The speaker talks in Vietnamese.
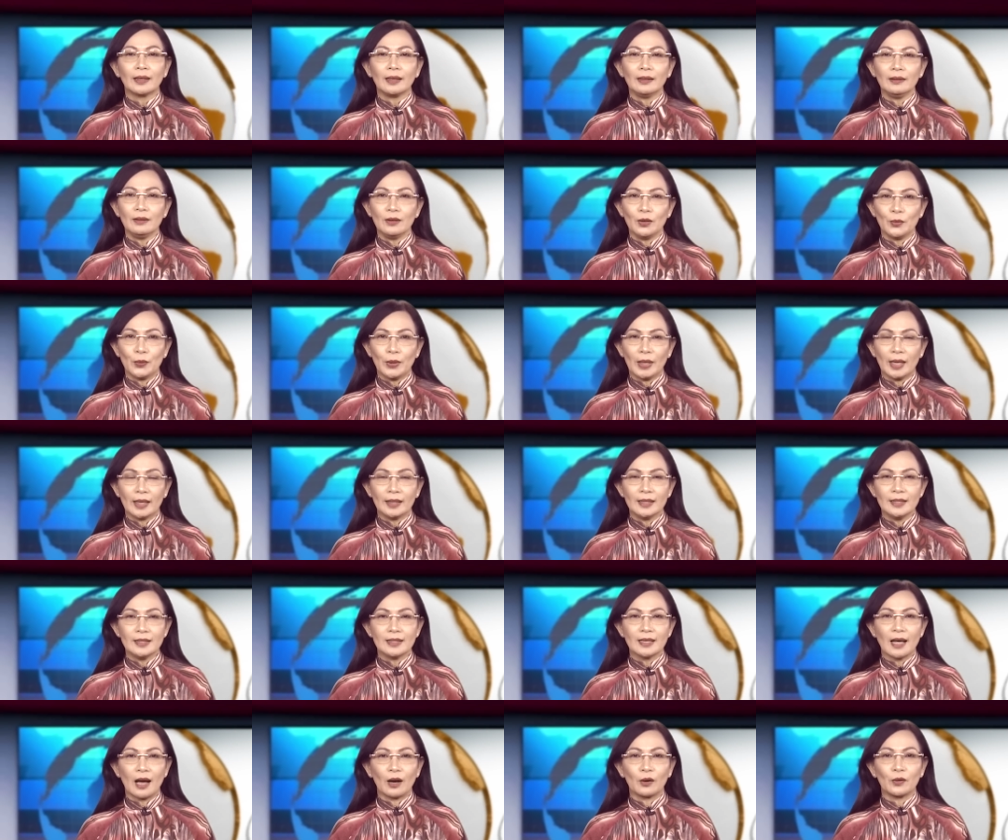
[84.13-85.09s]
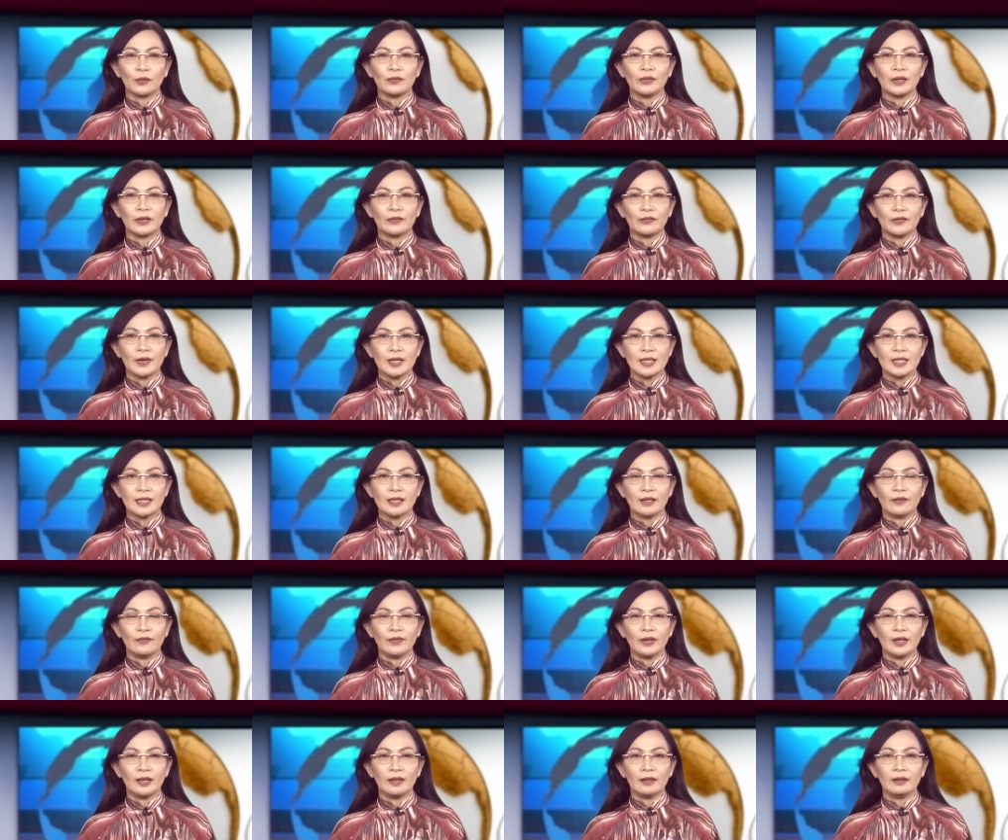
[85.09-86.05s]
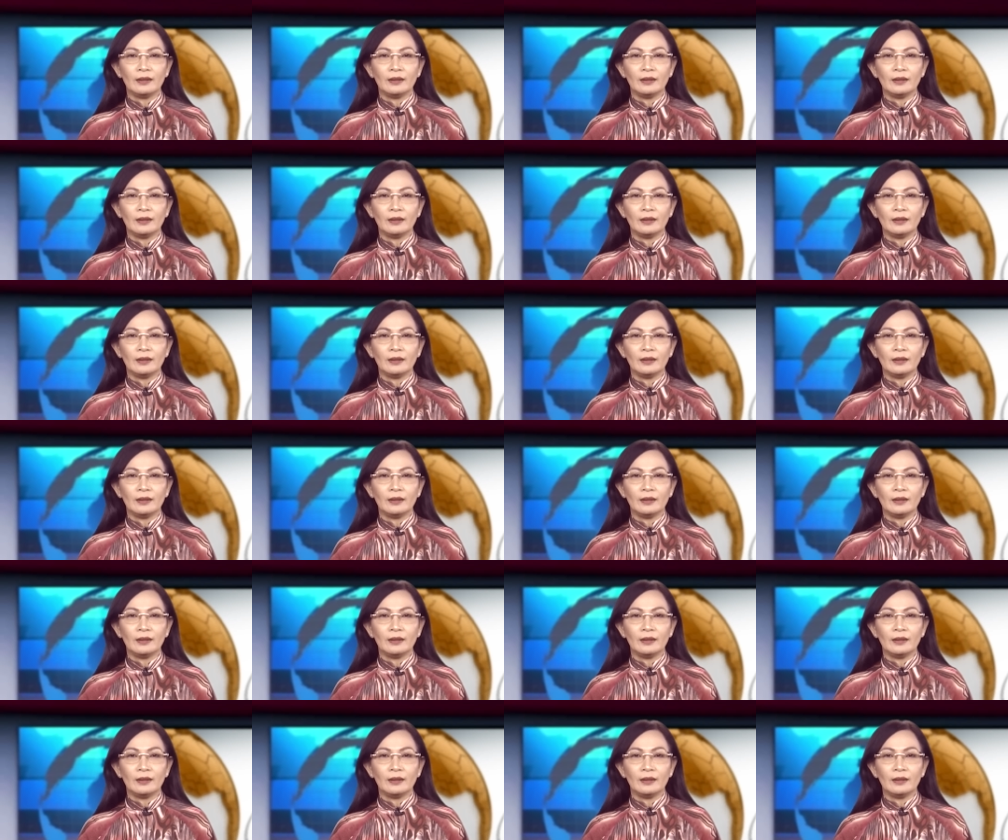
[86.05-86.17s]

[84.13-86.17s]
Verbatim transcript: Kính thưa quý khán thính giả của Việt Face TV,